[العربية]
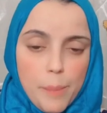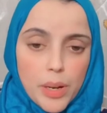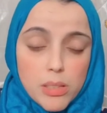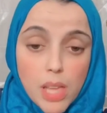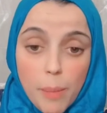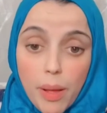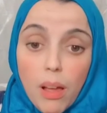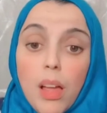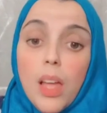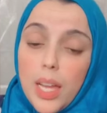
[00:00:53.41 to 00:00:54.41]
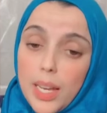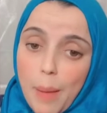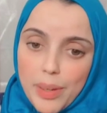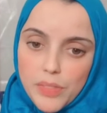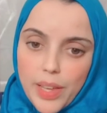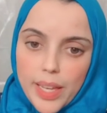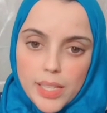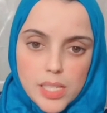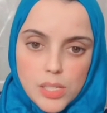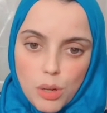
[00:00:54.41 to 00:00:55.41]
من اصحابها اللي عملت فيها
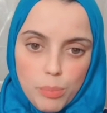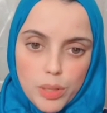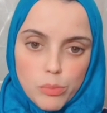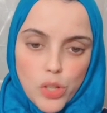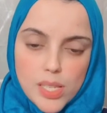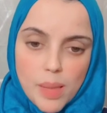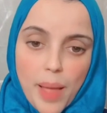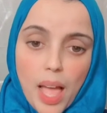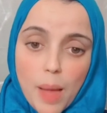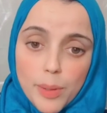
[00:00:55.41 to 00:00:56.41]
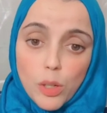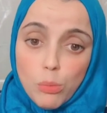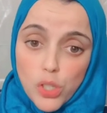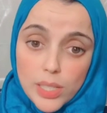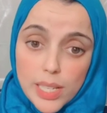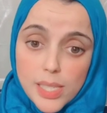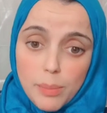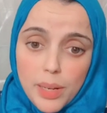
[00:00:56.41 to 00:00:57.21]
كده دي ربنا مش هيسامحها ابدا ومش هتكسب